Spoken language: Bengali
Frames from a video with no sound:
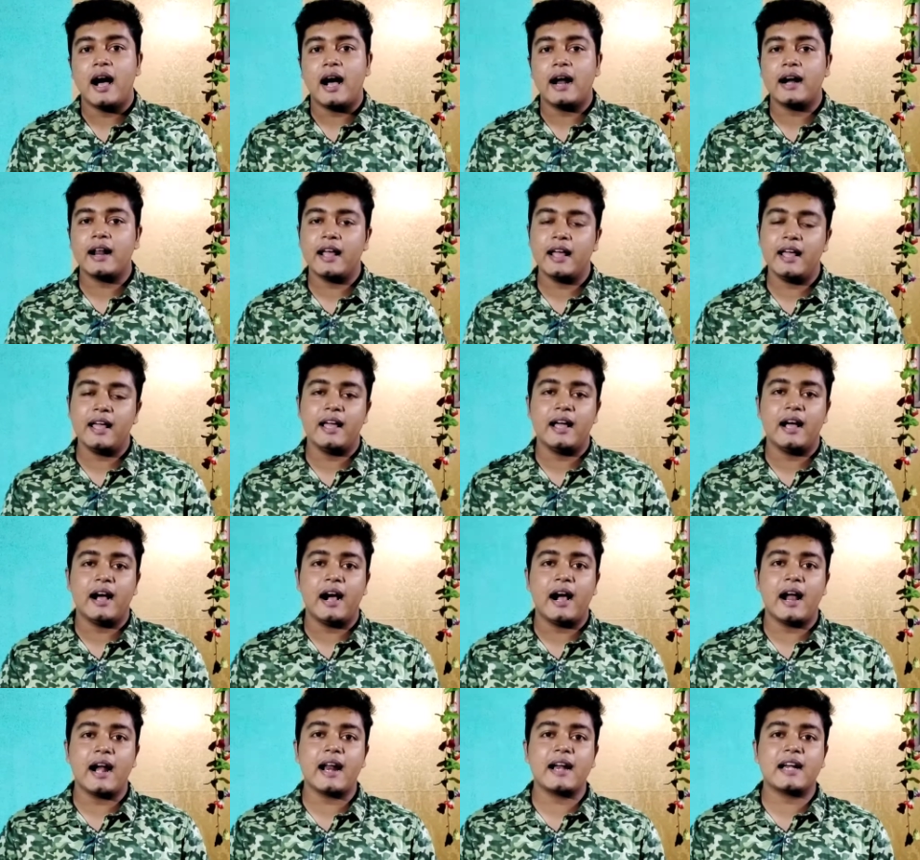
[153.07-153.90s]
আর হ্যাঁ
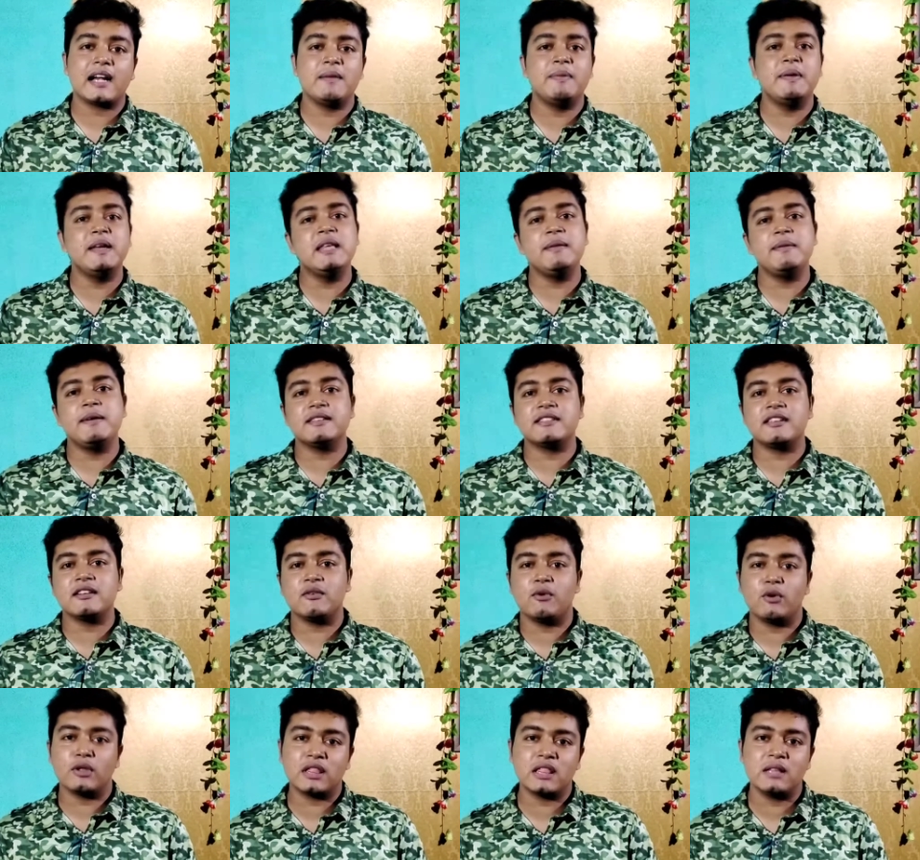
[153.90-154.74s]
আর একটা
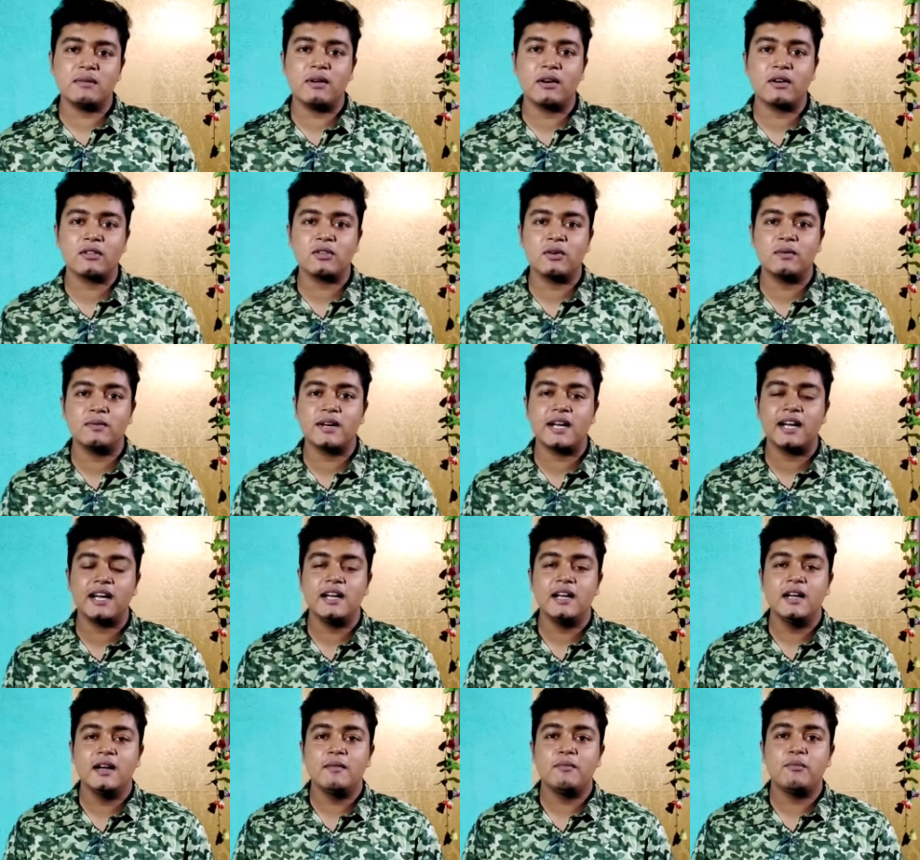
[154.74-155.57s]
ভেরিফিকেশান করতে পারো তোমরা
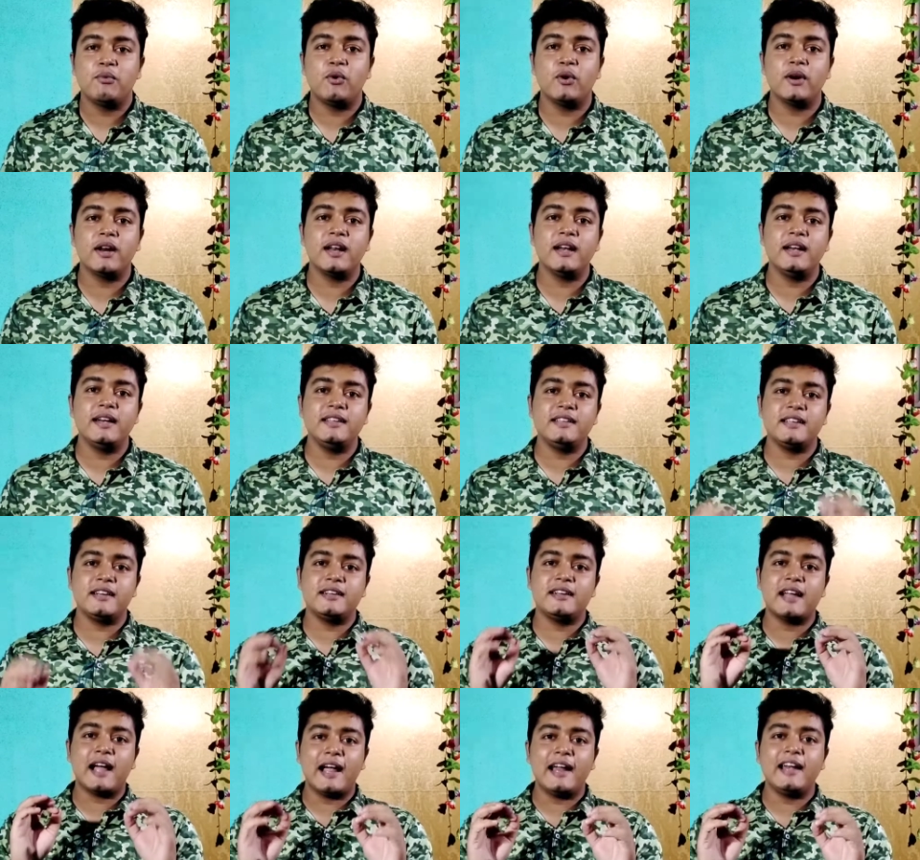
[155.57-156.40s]
ফোনের
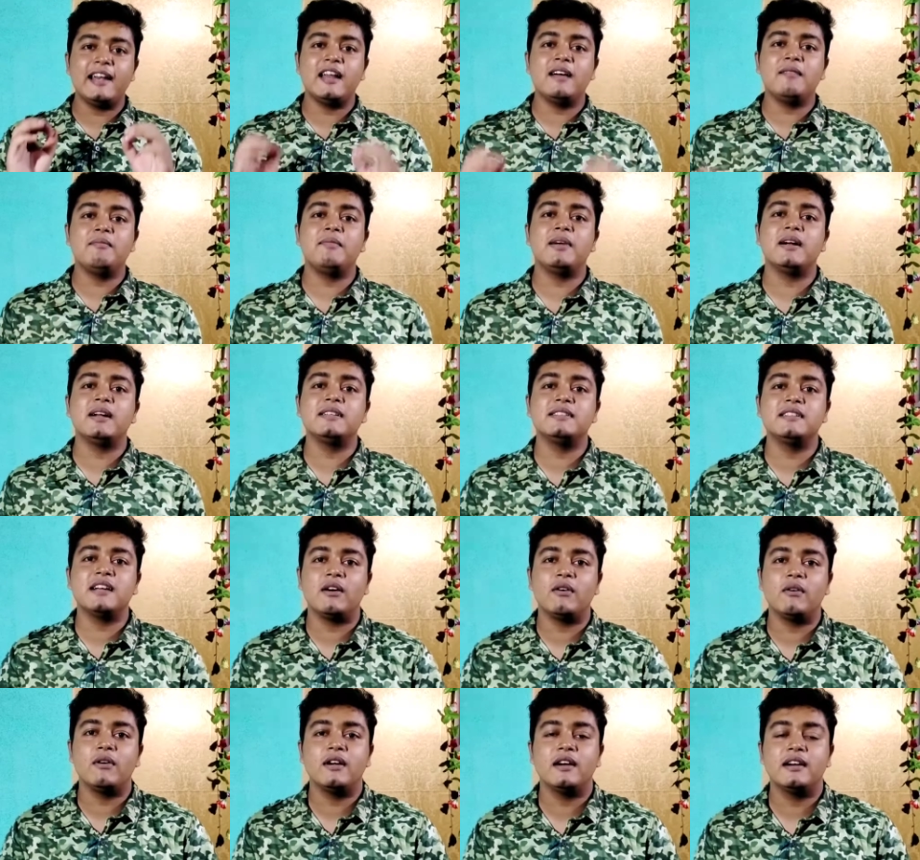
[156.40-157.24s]
নিচে ডায়াল নাম্বারে
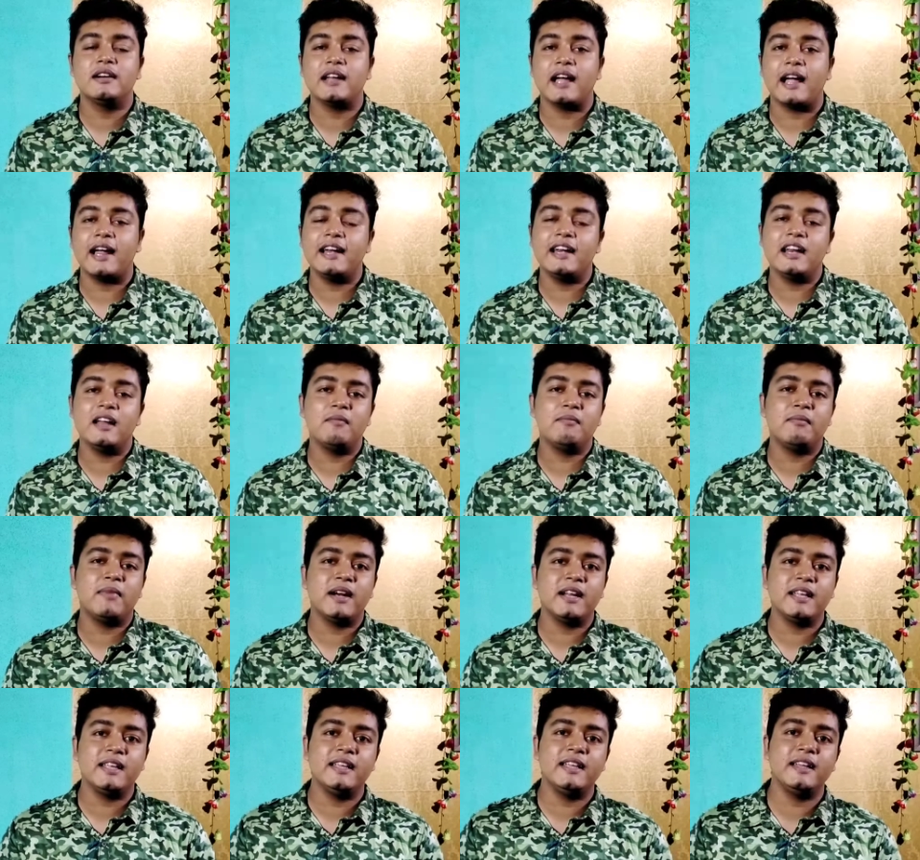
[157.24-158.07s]
যাও ডায়াল
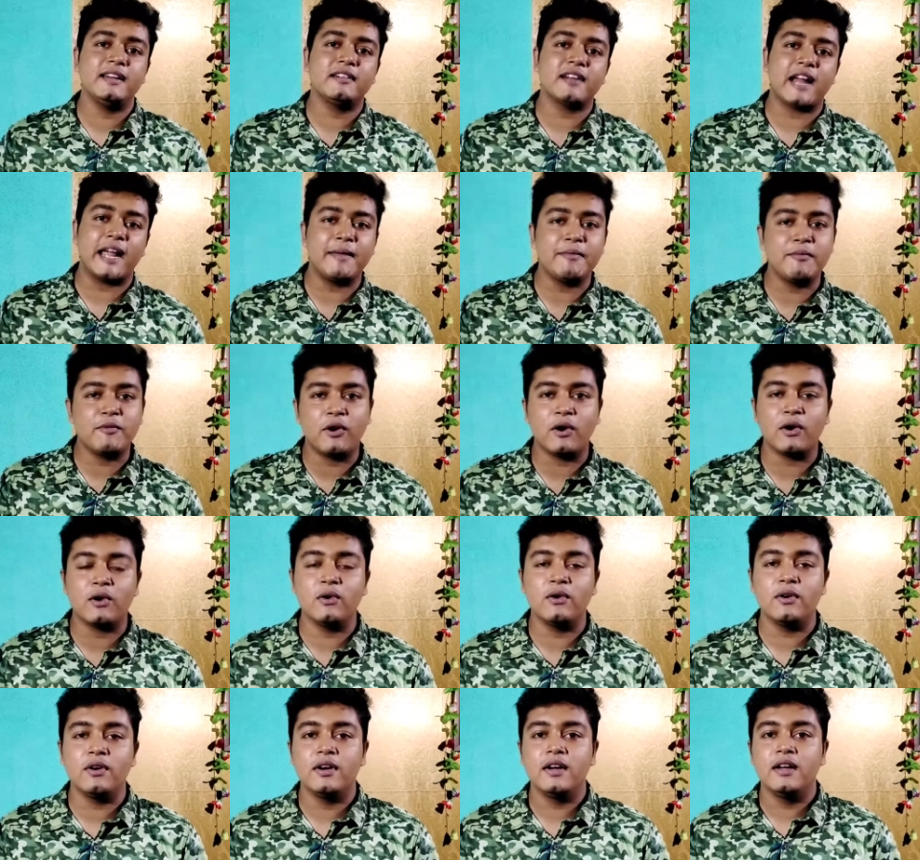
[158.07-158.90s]
নাম্বারে গিয়ে টাইপ
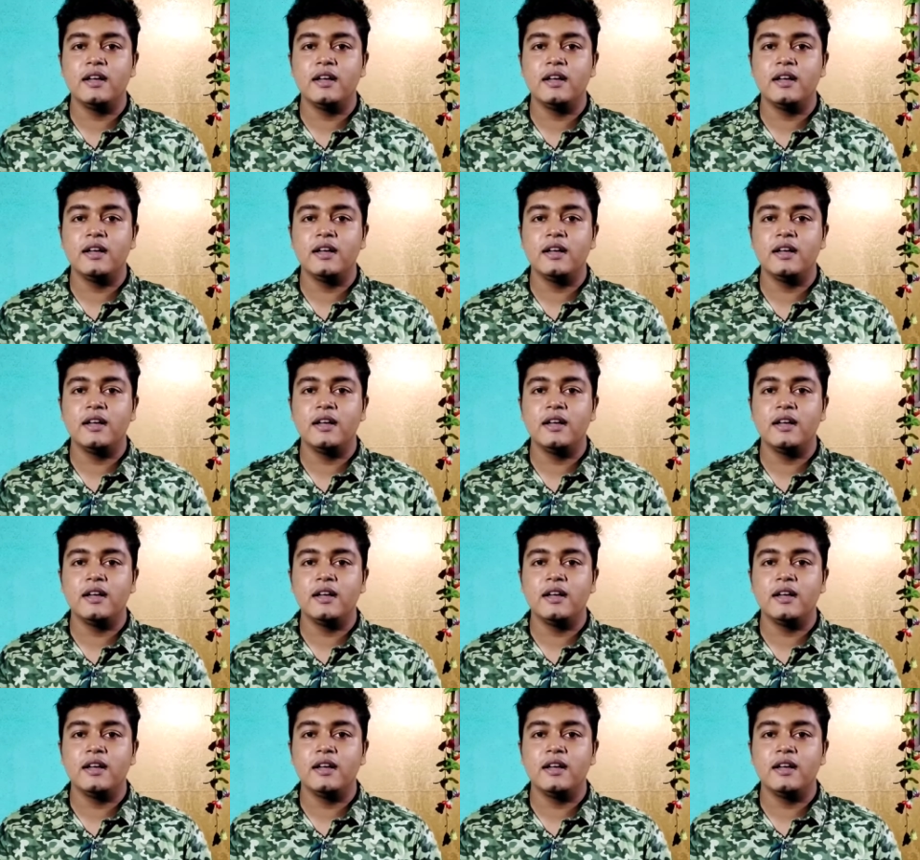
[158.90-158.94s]
করো